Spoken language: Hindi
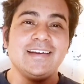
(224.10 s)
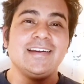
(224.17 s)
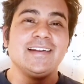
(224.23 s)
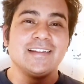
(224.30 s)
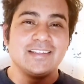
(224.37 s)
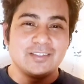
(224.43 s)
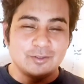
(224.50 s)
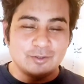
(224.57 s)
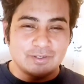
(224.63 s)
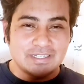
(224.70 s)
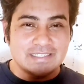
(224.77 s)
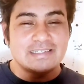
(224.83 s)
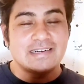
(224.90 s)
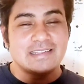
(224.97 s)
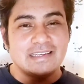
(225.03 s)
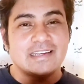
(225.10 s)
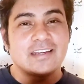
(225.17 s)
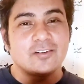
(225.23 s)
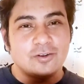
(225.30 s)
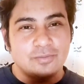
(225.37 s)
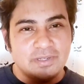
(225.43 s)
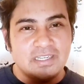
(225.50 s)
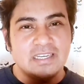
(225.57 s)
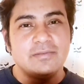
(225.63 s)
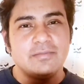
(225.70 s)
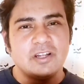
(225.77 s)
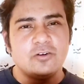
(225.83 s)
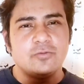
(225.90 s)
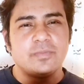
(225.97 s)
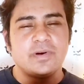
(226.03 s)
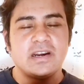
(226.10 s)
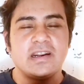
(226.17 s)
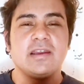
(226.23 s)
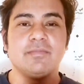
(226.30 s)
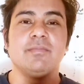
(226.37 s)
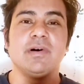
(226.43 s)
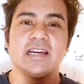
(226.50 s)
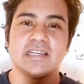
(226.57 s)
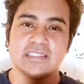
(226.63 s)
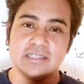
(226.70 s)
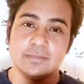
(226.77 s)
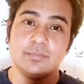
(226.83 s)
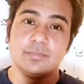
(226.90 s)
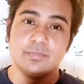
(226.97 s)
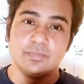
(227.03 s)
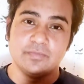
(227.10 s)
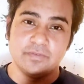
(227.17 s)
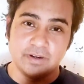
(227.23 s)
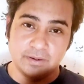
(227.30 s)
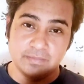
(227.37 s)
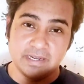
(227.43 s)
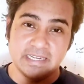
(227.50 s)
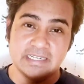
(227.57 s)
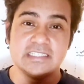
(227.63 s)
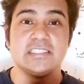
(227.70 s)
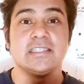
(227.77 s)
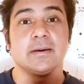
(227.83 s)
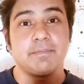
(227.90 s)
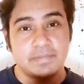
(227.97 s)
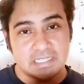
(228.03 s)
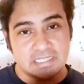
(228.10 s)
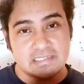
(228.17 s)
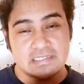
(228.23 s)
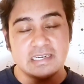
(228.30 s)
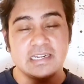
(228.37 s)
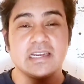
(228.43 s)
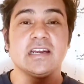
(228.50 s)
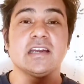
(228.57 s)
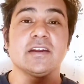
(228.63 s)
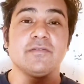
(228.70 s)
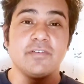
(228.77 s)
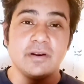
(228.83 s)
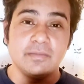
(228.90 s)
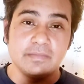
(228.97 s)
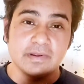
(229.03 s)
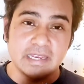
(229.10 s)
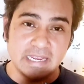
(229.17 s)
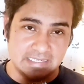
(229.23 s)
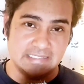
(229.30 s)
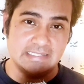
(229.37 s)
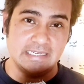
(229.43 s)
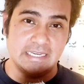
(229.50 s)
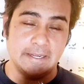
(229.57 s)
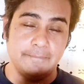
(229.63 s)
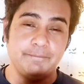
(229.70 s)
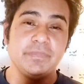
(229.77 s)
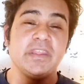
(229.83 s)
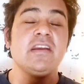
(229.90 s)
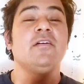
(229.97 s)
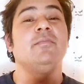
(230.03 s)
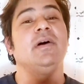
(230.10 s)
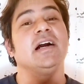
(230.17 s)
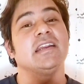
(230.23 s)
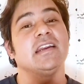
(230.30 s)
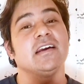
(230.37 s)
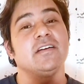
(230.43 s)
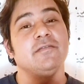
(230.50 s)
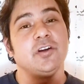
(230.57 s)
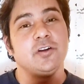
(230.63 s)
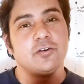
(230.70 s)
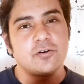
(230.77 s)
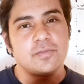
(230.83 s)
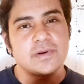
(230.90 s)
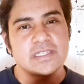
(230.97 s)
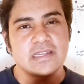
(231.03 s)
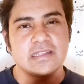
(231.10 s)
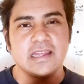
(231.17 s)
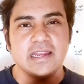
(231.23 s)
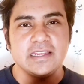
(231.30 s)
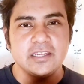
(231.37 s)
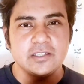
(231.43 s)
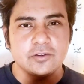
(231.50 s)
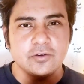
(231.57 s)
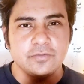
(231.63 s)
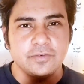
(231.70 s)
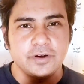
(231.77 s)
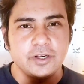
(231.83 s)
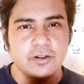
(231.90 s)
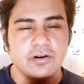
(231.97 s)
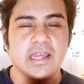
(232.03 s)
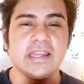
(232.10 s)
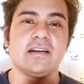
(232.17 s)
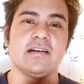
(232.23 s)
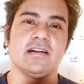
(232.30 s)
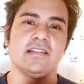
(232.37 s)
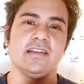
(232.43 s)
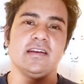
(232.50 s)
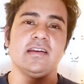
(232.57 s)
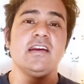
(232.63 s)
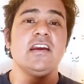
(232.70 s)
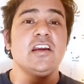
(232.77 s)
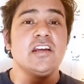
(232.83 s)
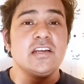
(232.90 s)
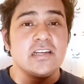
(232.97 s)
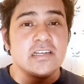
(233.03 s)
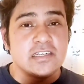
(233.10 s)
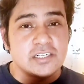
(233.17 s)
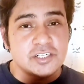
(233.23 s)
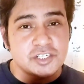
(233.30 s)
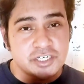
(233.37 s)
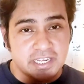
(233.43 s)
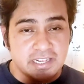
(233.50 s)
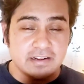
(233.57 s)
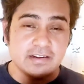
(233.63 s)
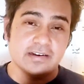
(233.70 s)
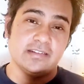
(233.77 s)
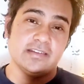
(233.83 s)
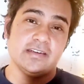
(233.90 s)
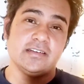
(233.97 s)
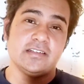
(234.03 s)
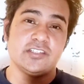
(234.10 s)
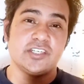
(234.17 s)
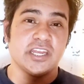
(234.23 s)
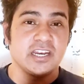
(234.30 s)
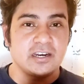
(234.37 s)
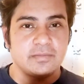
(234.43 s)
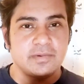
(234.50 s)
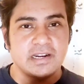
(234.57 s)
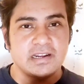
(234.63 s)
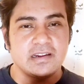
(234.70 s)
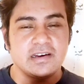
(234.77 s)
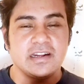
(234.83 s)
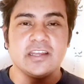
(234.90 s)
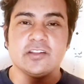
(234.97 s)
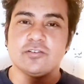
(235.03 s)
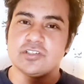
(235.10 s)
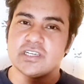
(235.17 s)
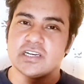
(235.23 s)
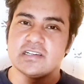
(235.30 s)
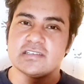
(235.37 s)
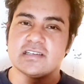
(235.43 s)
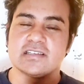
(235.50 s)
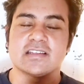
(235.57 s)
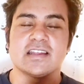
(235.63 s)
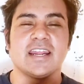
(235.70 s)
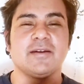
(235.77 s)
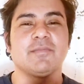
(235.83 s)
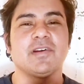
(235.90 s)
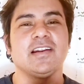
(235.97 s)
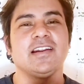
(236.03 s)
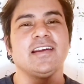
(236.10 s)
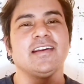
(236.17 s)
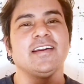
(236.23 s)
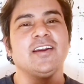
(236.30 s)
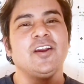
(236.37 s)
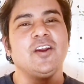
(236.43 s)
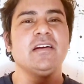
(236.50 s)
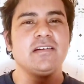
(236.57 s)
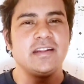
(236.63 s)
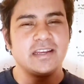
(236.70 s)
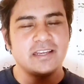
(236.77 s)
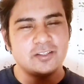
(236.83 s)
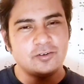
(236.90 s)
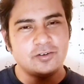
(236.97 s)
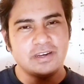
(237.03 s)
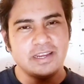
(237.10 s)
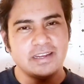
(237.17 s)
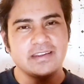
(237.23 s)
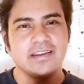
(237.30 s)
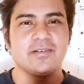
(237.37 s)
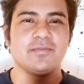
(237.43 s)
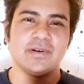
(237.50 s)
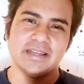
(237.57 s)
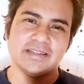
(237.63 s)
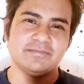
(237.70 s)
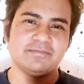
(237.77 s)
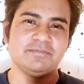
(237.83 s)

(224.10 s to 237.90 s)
तो टीज़र देख के तो अभी यही मालूम पड़ रहा है बाकी जब फिल्म आएगी जब पता चलेगा कि फ़िल्म कैसी है बाकी अगर वीडियो को पसंद आई है तो वीडियो लाइक कर दें शेयर कर दें चैनल पर अगर नए हैं तो चैनल सब्सक्राइब कर लें ठीक है तो टेक केयर बाय